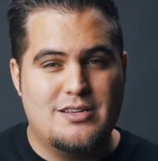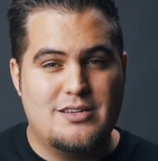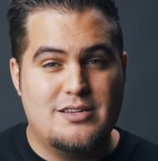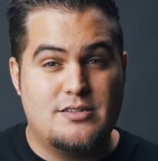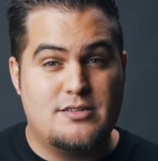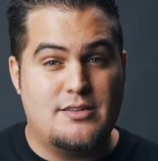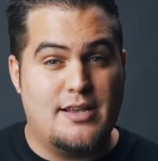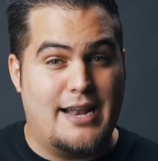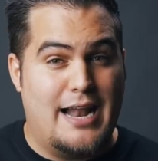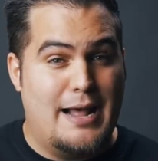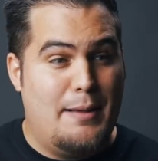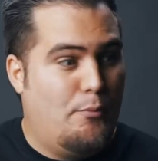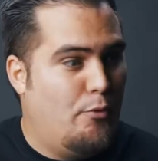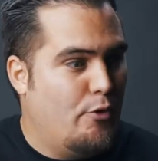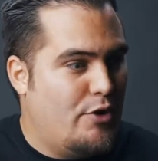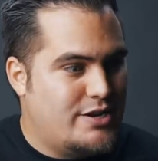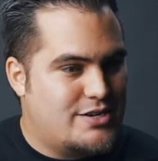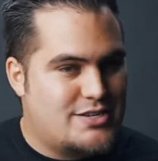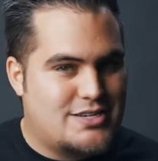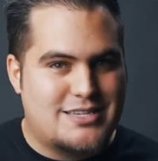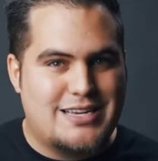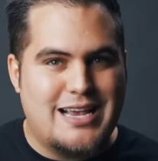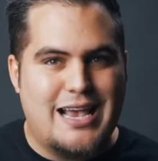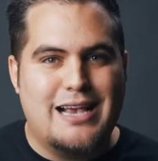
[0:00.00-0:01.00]
¿Será
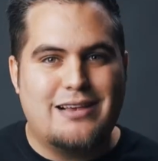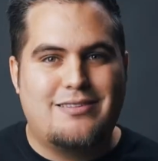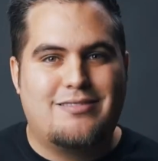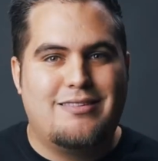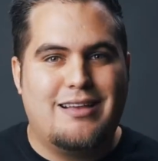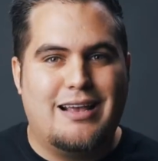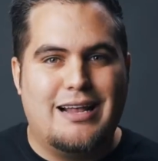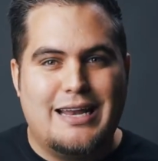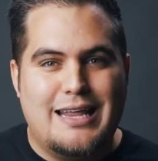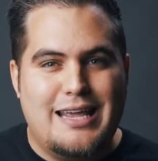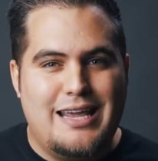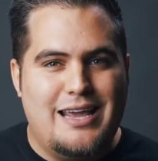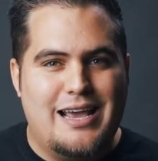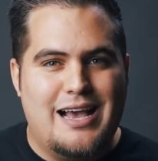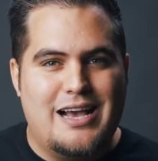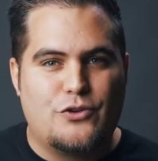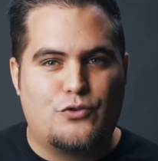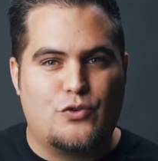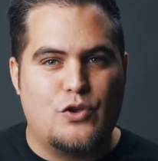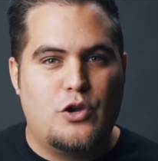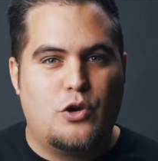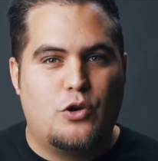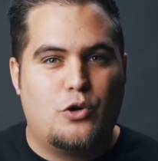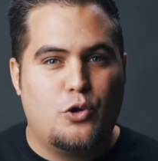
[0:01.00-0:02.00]
Moisés y
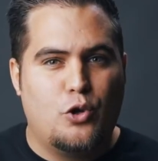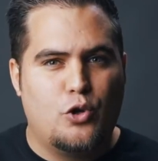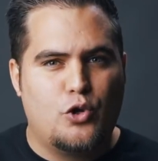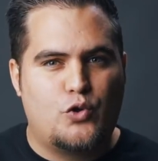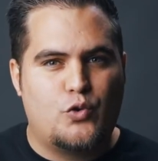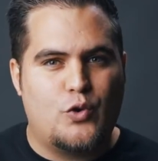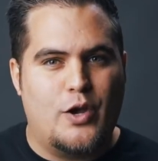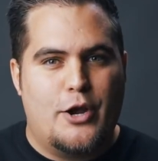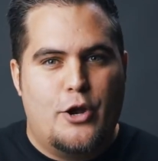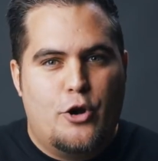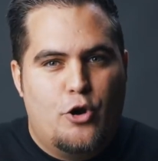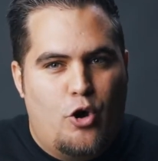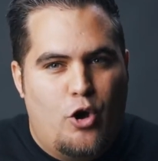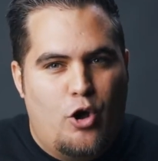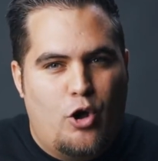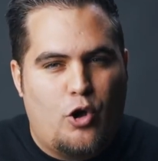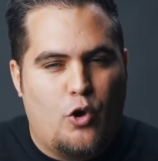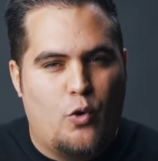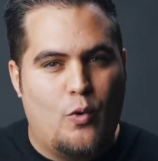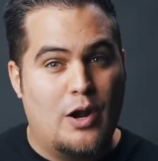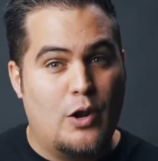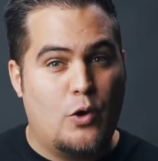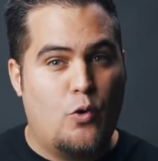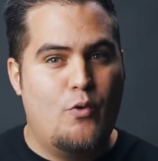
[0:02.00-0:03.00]
Elías o incluso
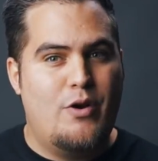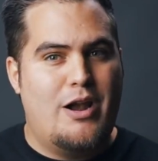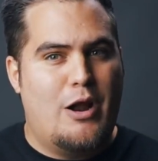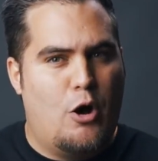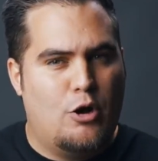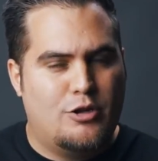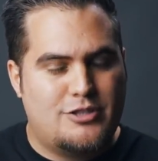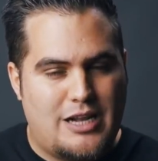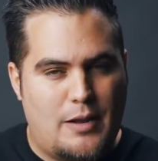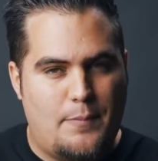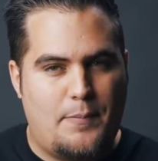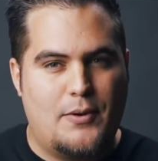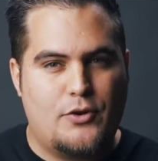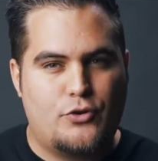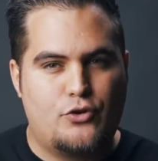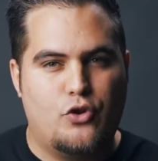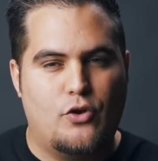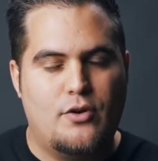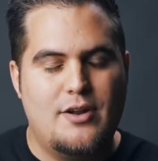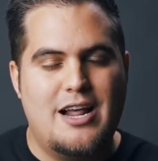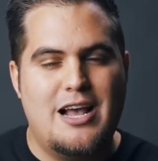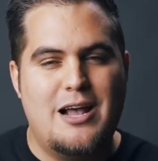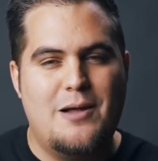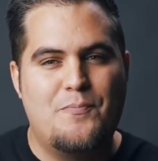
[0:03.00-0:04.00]
Enoch o alguna otra
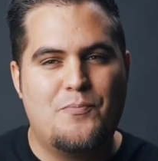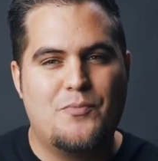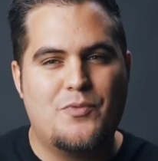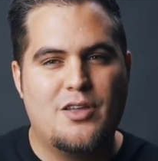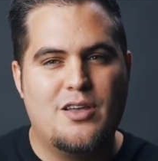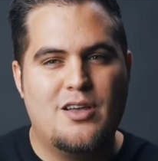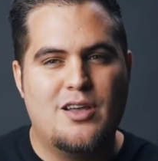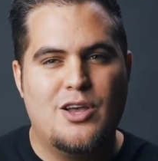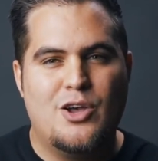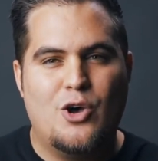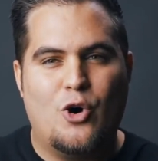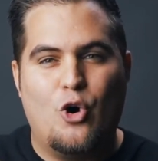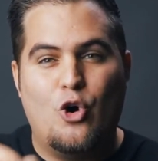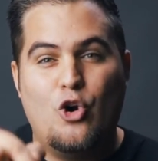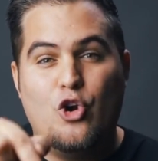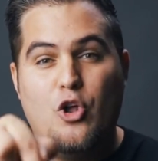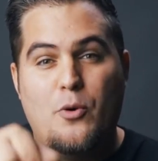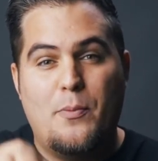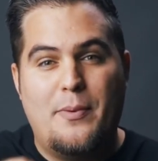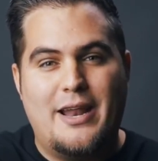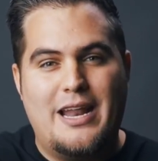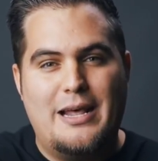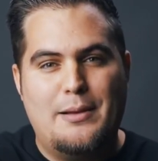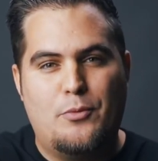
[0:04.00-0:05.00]
persona? Hoy
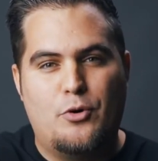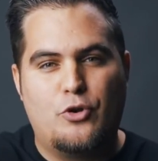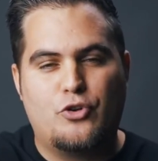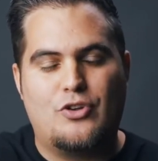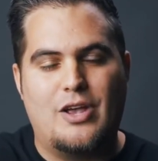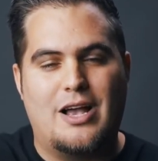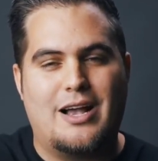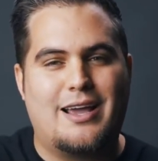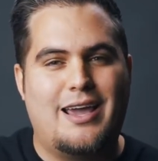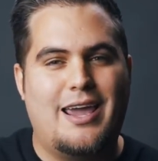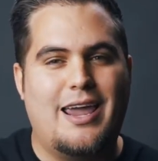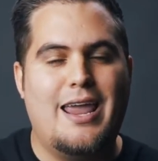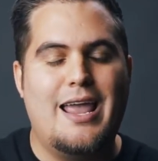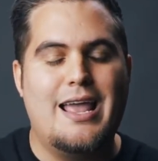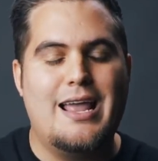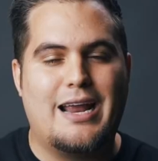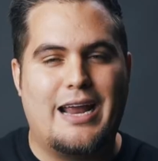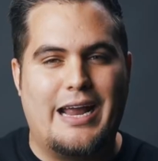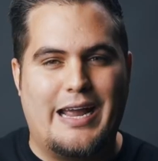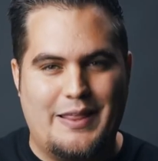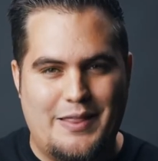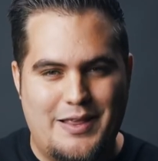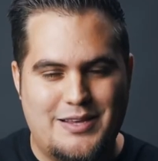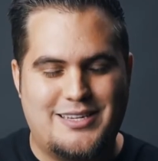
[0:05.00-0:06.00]
lo veremos aquí en
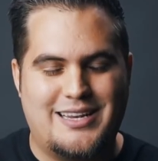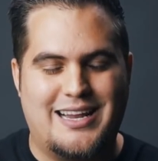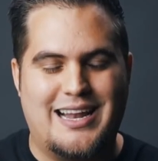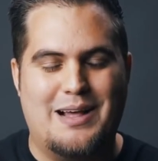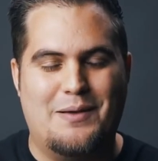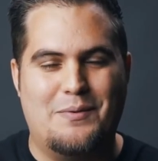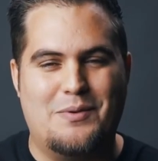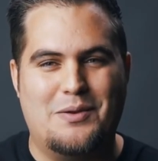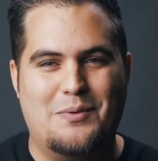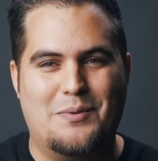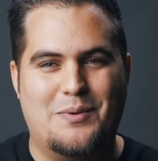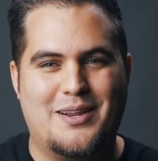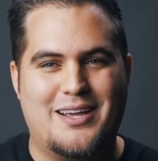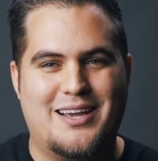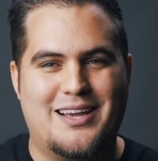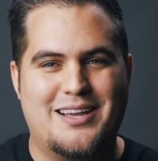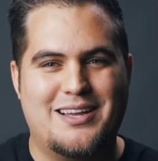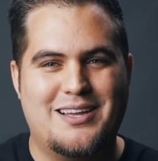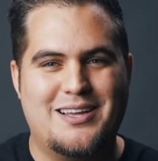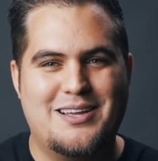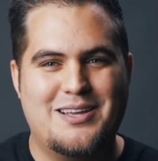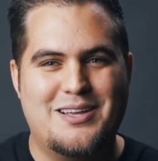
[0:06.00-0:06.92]
que dice la Biblia.